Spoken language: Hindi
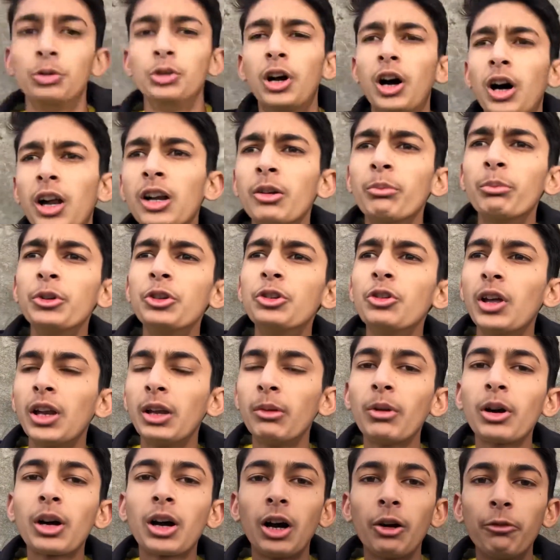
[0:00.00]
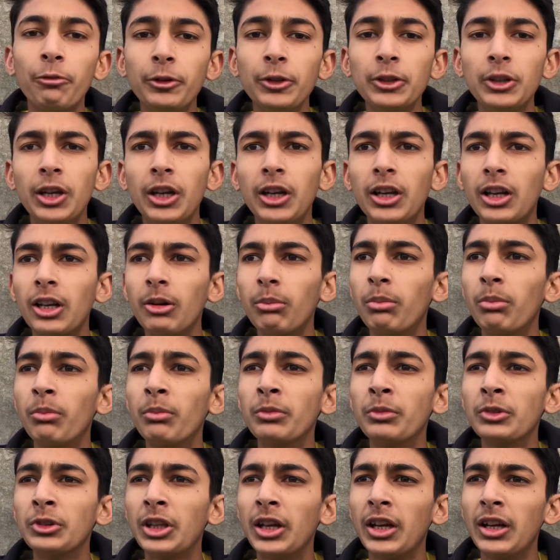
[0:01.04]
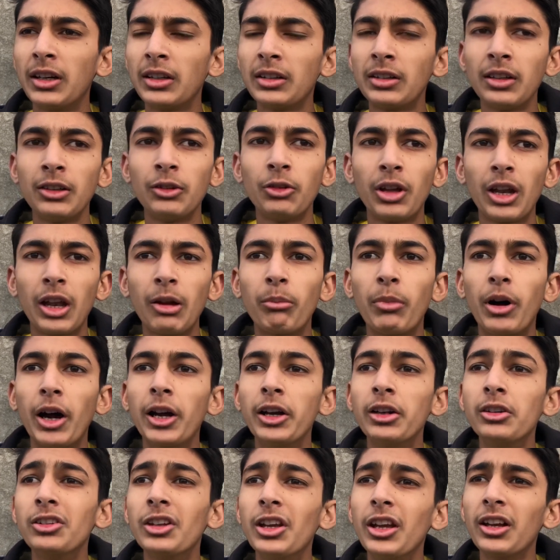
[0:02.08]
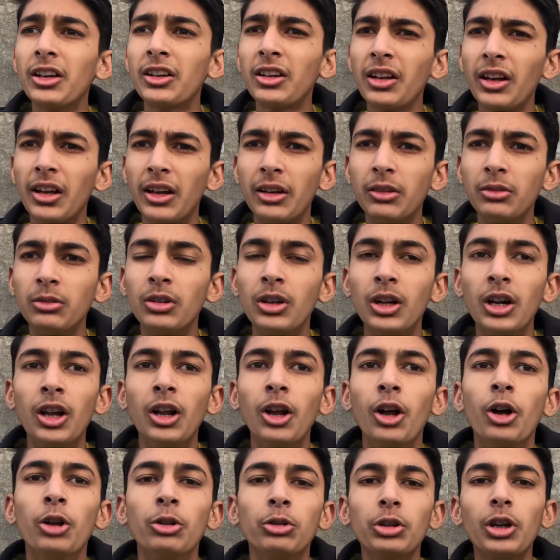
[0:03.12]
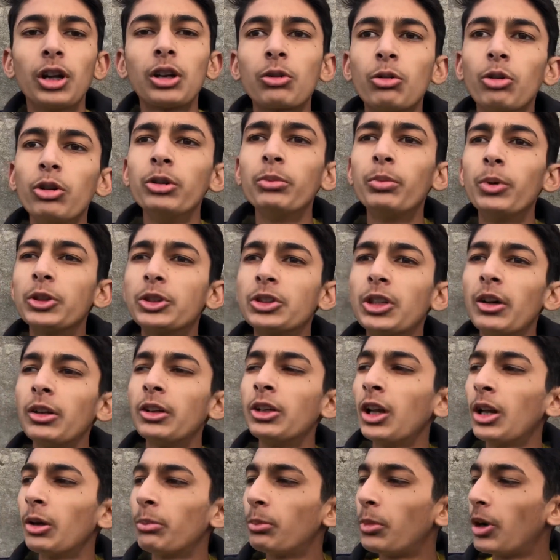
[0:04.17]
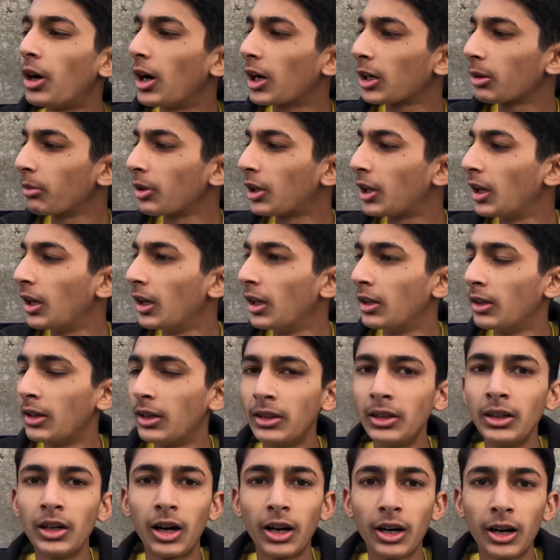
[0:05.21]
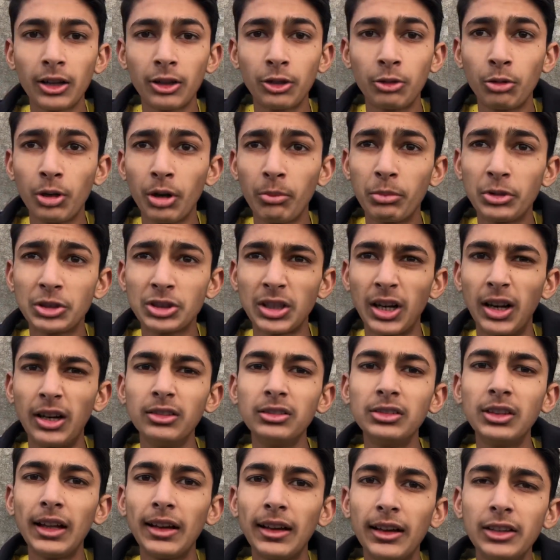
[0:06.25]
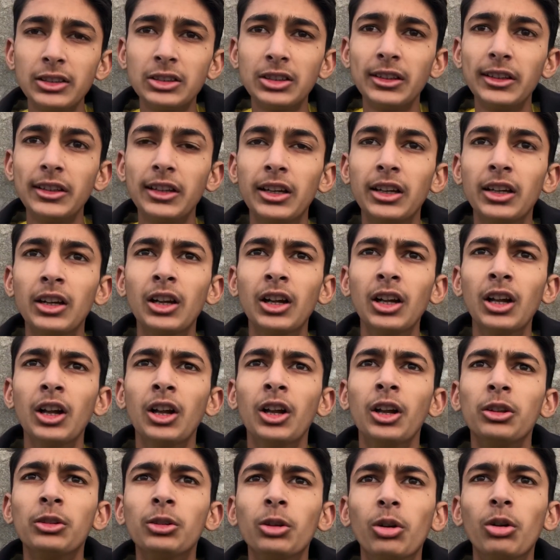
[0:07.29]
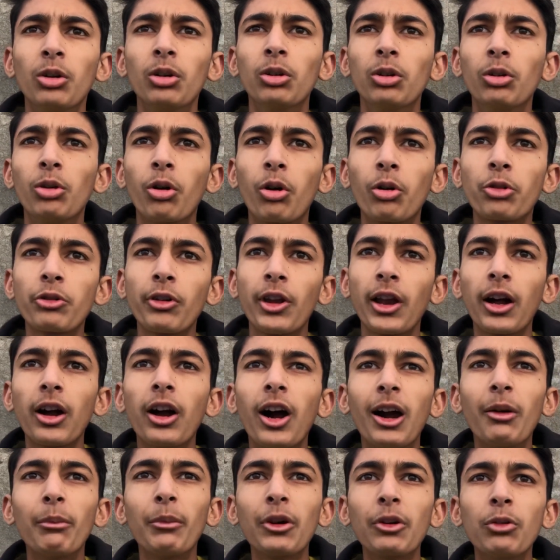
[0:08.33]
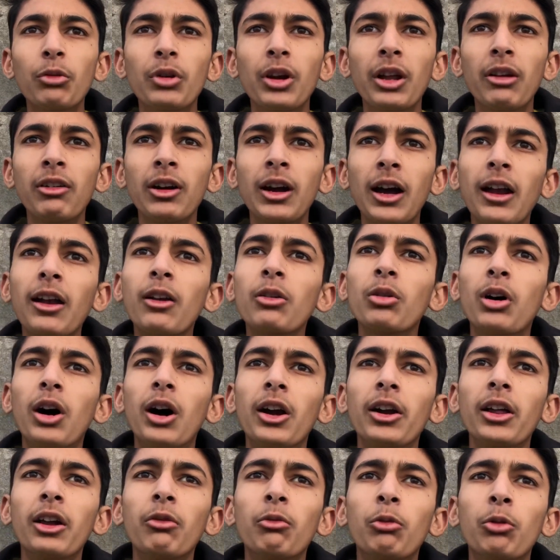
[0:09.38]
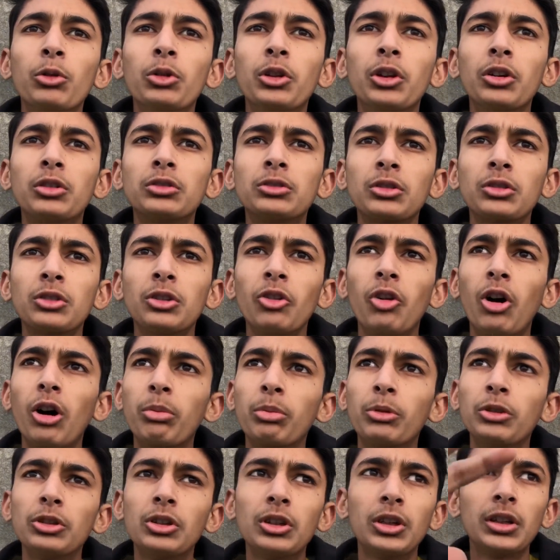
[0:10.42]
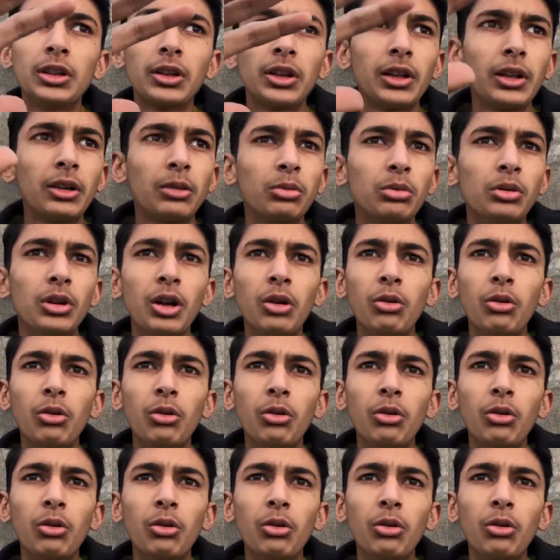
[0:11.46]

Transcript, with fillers: यार अभी जो है ना मैं काफ़ी देर के देर से जो है ना बाहर देख के आया हूँ तो यार कोई बच्चा जो है ना पार्क में खेलने नहीं आ रहा क्योंकि बसंत है ना इसलिए तो लोग जो है ना घर में गुड्डे वगैरह उड़ा रहे हैं वो देख सकते हो आप कितने ज़्यादा गुड्डे